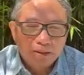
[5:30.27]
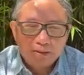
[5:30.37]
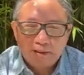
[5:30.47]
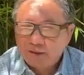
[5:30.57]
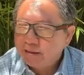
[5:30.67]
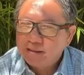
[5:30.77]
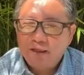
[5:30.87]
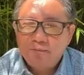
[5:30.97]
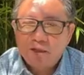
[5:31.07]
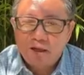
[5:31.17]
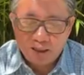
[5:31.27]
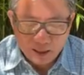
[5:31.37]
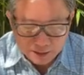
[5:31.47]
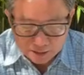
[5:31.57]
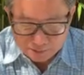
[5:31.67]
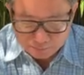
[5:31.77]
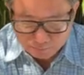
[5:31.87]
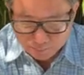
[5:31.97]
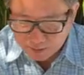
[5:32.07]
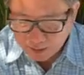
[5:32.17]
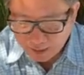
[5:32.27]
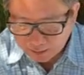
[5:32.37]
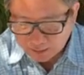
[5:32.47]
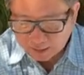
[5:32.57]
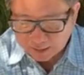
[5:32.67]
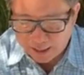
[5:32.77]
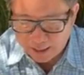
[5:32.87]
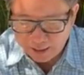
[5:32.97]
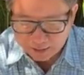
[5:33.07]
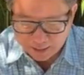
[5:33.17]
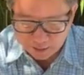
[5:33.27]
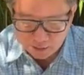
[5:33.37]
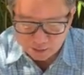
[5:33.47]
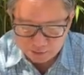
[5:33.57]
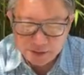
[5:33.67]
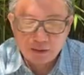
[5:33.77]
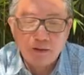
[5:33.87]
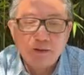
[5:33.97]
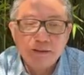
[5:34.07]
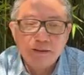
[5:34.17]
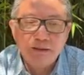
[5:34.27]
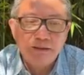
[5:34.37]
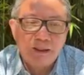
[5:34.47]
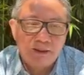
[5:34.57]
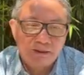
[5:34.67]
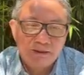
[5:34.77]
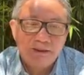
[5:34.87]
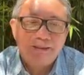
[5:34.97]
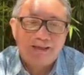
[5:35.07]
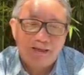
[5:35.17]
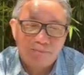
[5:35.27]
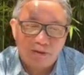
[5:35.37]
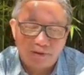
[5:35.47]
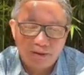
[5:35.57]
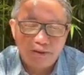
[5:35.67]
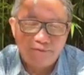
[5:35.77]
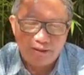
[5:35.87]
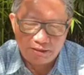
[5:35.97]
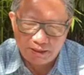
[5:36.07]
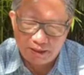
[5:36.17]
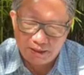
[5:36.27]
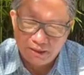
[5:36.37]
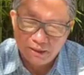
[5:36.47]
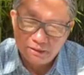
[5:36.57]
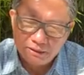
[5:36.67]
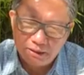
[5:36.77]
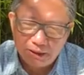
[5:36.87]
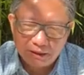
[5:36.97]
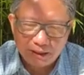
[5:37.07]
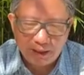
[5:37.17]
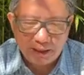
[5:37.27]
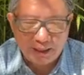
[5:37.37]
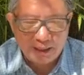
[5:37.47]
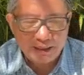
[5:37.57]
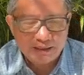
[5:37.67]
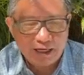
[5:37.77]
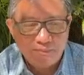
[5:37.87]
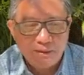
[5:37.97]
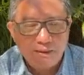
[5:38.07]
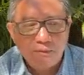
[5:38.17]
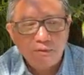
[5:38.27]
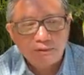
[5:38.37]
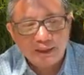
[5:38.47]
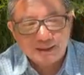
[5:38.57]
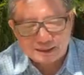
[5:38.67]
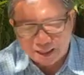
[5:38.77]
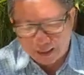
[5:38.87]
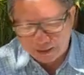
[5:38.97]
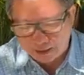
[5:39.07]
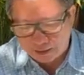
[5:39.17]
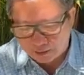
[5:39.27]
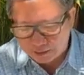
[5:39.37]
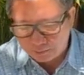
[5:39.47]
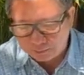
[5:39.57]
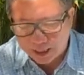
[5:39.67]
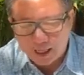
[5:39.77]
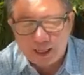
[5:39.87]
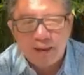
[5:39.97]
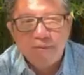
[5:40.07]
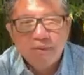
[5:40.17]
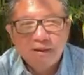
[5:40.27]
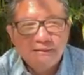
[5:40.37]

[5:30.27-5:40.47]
sau này sẽ không còn hết hết tất cả hết nạn khổ chỉ có cái sướng thôi sướng và học hỏi để về trời cho nên kỳ này cha mẹ muốn tất cả nhân loại chúng ta